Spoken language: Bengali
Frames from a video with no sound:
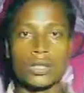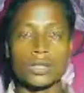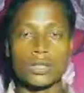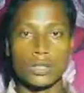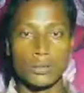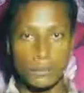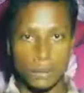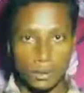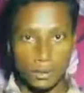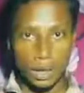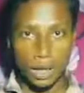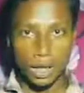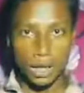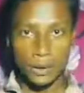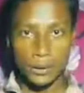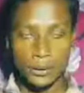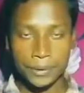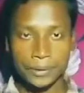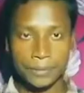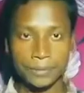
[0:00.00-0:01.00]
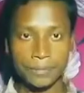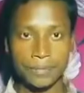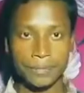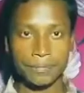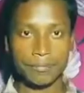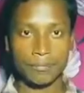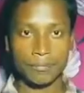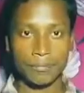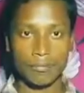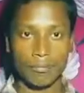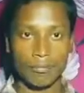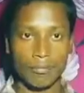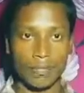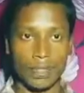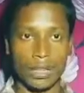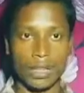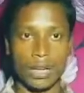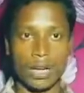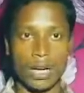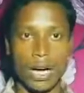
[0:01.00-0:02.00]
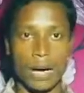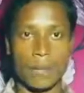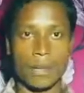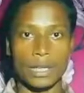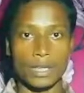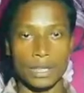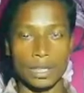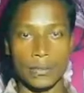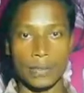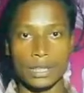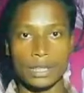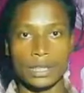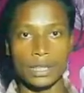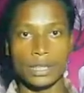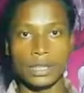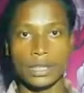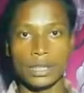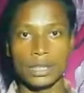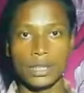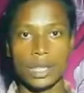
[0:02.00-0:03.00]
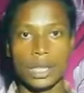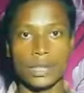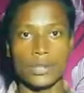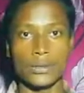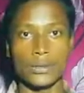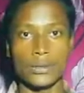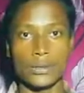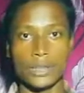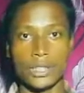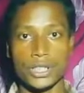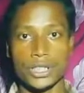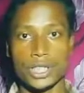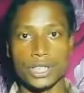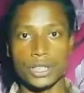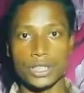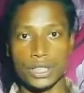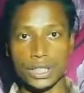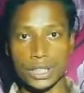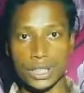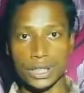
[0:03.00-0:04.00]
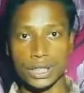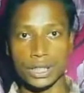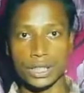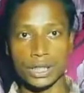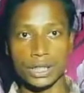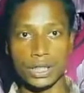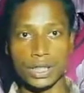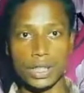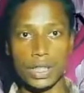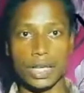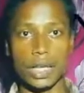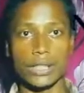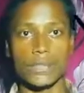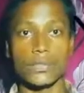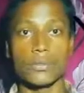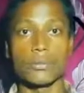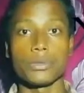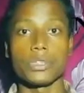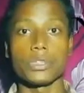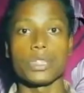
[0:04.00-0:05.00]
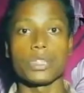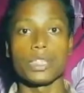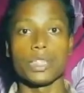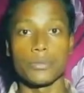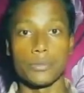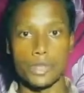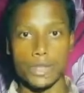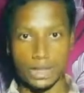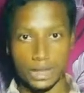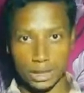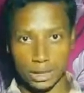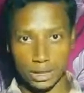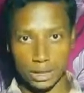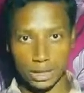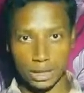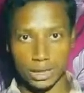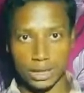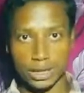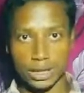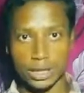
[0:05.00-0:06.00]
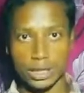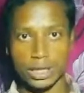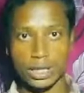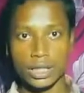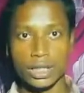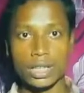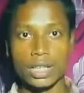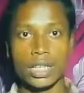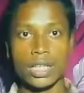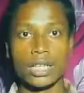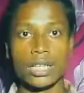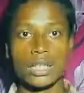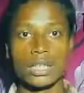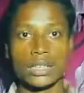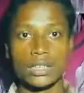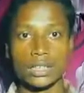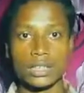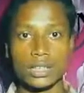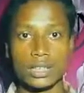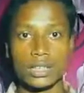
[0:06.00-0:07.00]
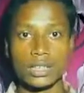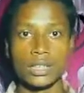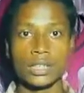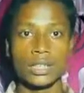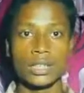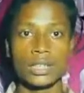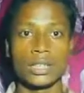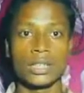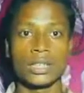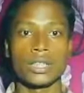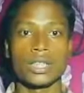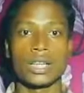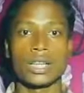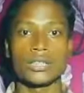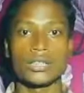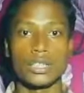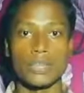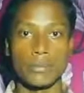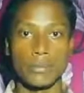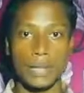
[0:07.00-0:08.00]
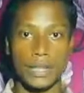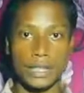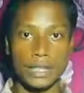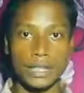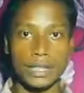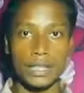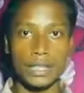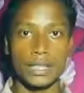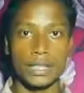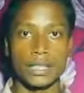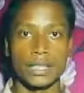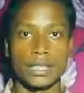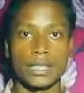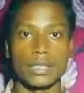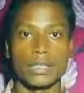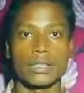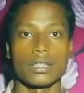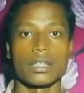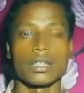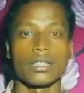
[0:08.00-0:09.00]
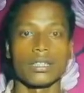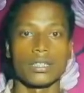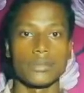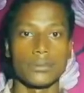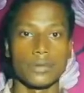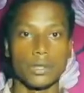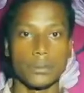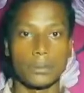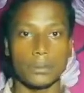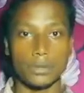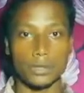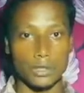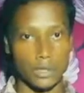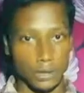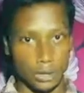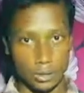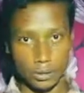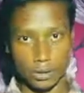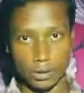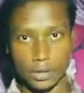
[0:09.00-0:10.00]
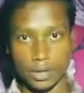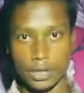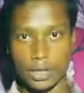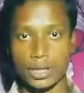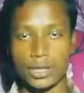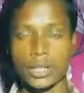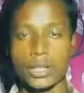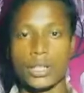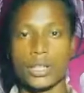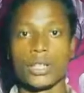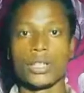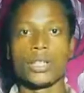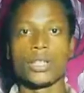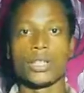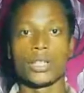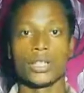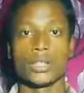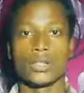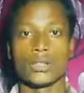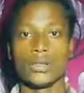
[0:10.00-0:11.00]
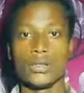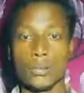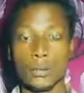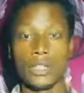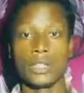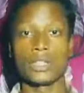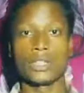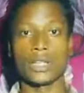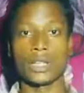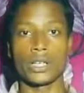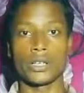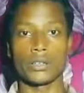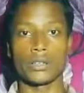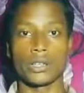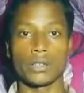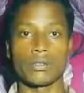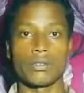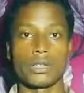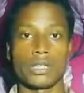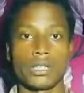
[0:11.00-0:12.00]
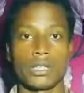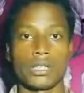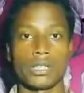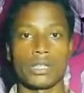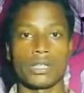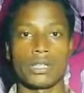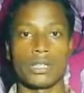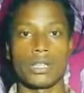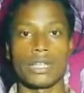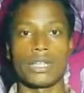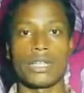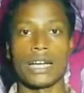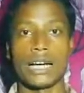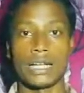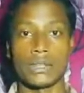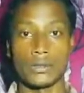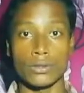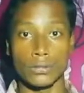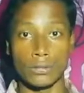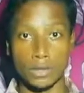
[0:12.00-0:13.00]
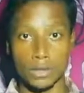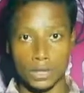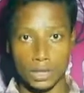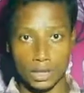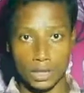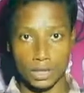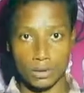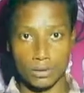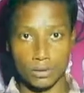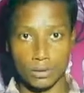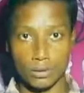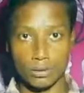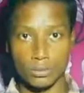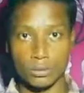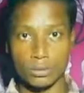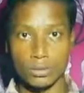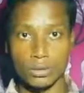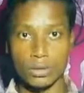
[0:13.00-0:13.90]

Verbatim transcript: তো বন্ধুরা আমরা সবাই জানি আত্মবিশ্বাস কি আত্মবিশ্বাস এমন একটা জিনিস যেটি একজন ব্যক্তিকে তার জীবনে প্রতিষ্ঠিত হতে খুবই সহায়তা করে এই আত্মবিশ্বাসের দরুন